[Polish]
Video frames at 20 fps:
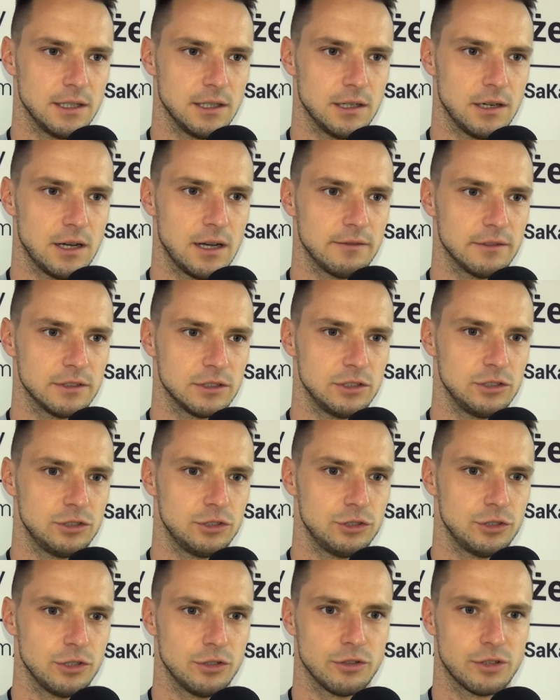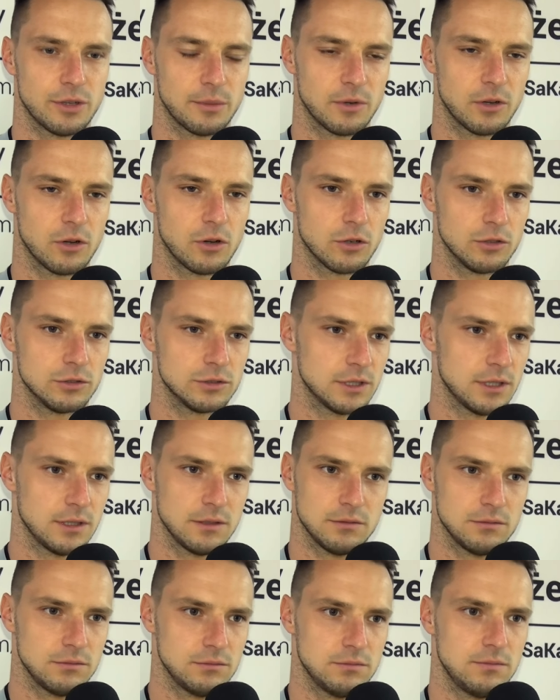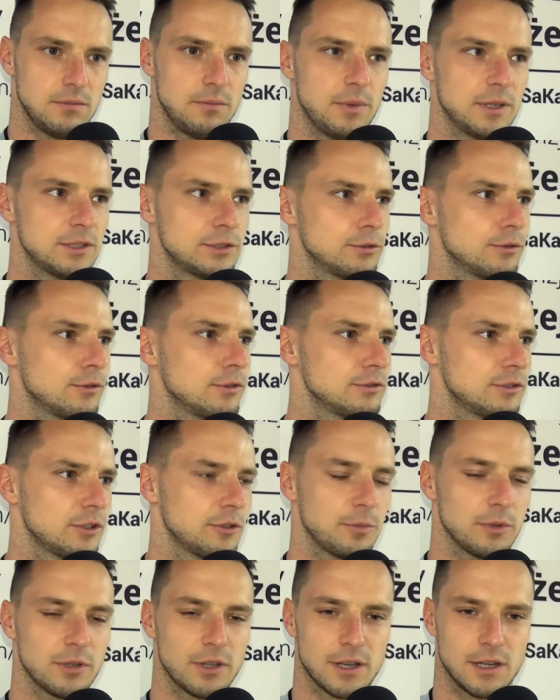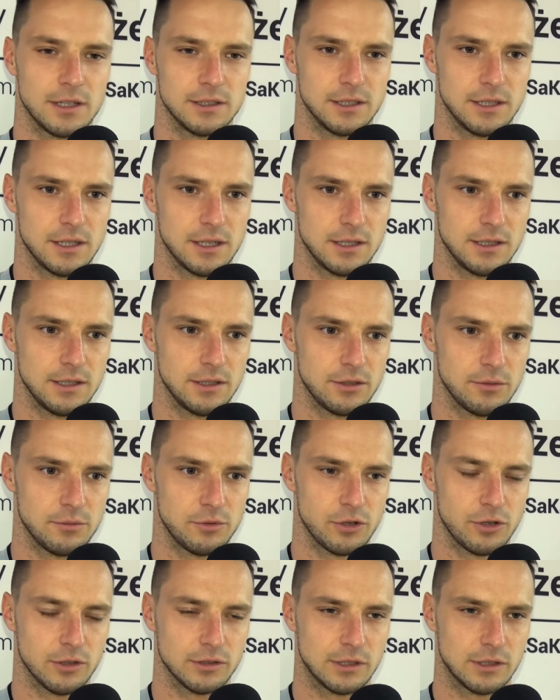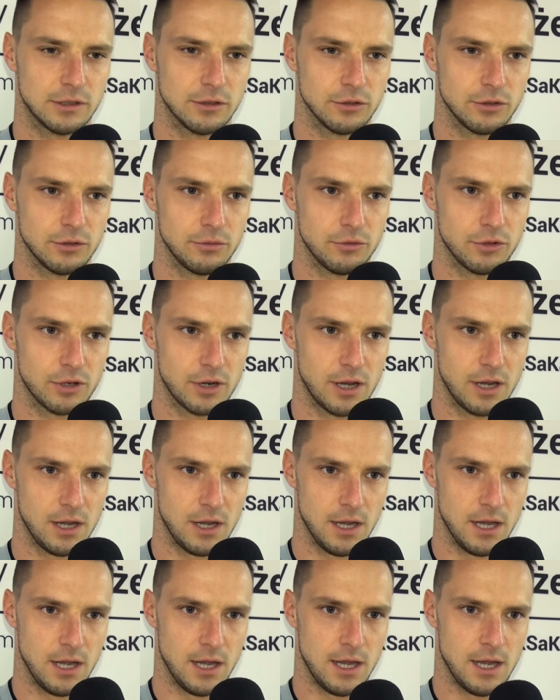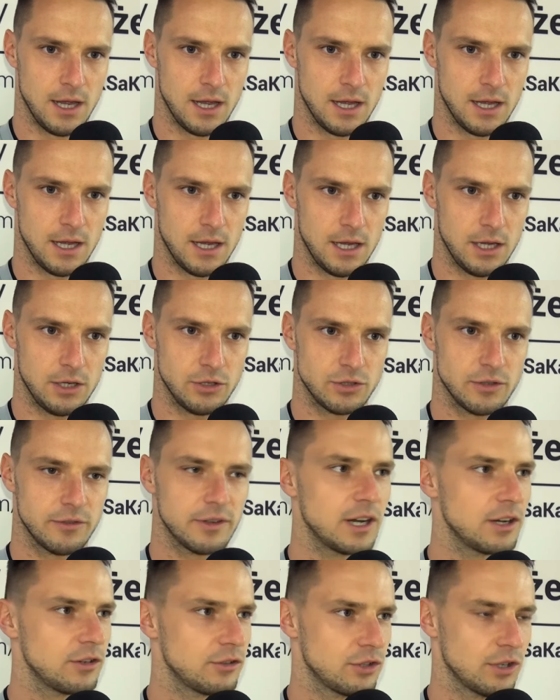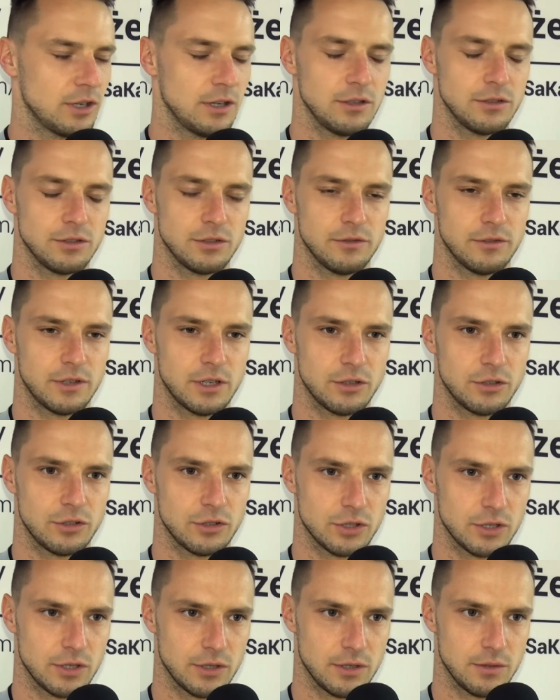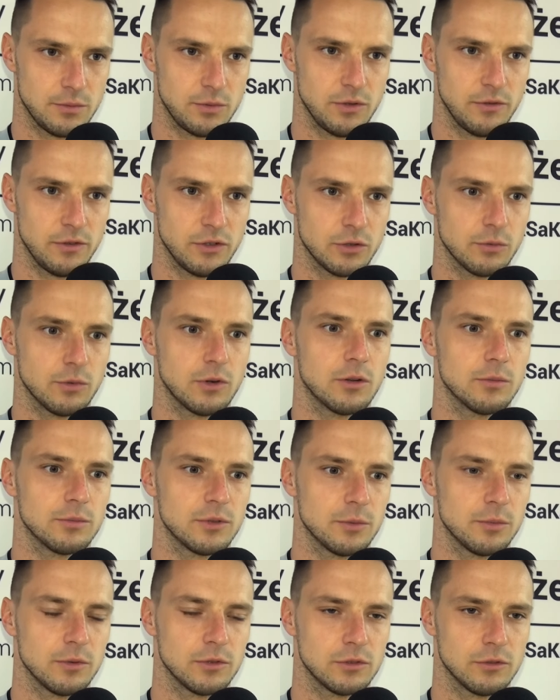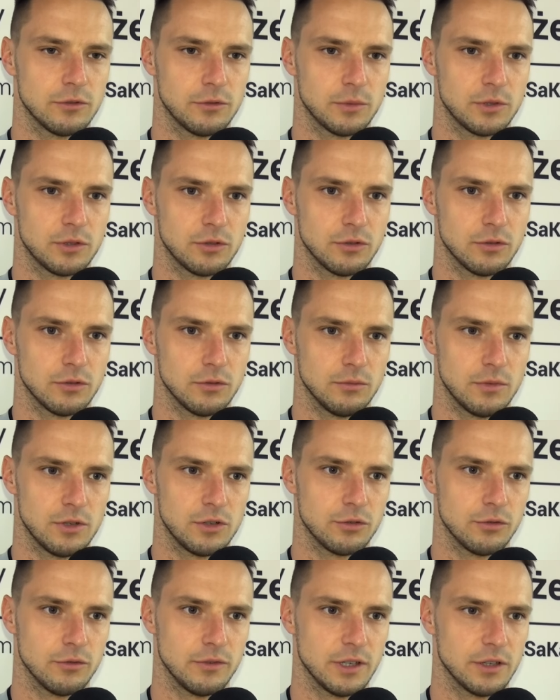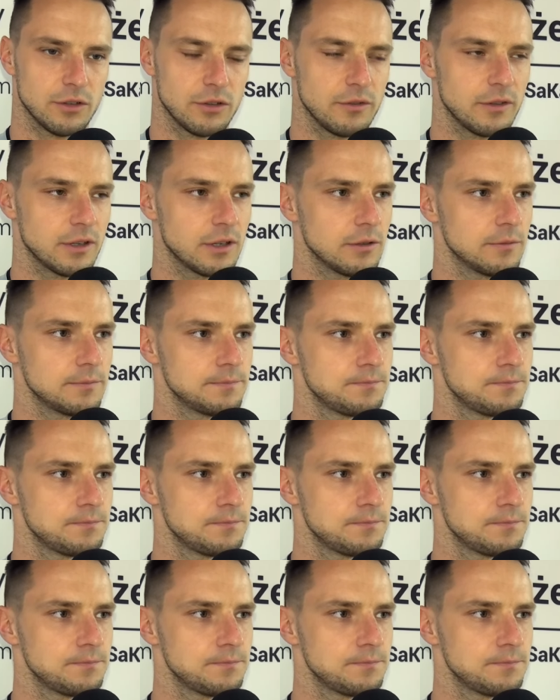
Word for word: e, awans liczyć się do samego końca. Pasjonujące spotkanie, ale jestem przekonany o tym, że że wreszcie, że wreszcie przywieziemy komplet punktów z meczu, meczu wyjazdowego.